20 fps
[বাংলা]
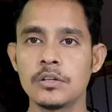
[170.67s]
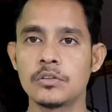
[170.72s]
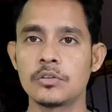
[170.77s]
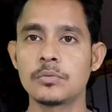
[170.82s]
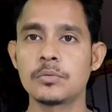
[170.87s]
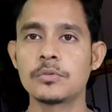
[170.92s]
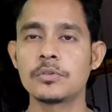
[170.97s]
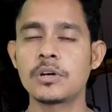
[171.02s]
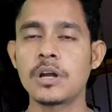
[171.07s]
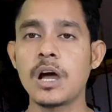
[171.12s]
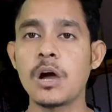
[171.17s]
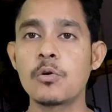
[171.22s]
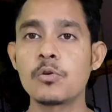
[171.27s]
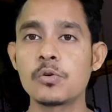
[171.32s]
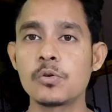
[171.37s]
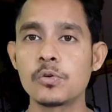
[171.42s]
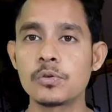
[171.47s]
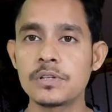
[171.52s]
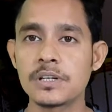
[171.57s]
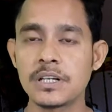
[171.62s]
তো বন্ধুরা
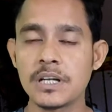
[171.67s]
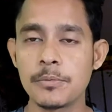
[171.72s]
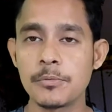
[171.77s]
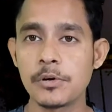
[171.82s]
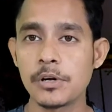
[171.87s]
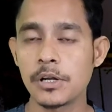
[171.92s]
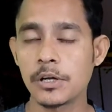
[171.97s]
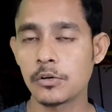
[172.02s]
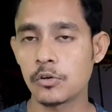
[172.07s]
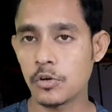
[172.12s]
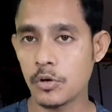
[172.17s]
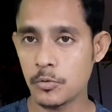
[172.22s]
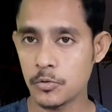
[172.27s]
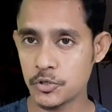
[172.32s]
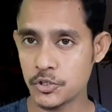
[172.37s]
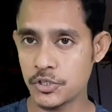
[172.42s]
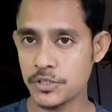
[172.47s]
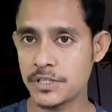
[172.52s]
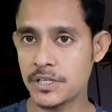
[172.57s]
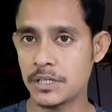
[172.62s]
আউটলুকটা কেমন লাগলো
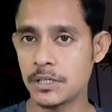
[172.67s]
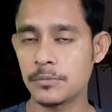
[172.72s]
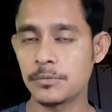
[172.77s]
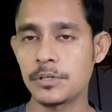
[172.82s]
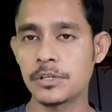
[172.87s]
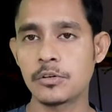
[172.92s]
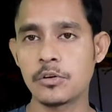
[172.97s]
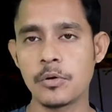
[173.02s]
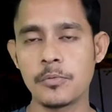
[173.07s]
অবশ্যই জানাবেন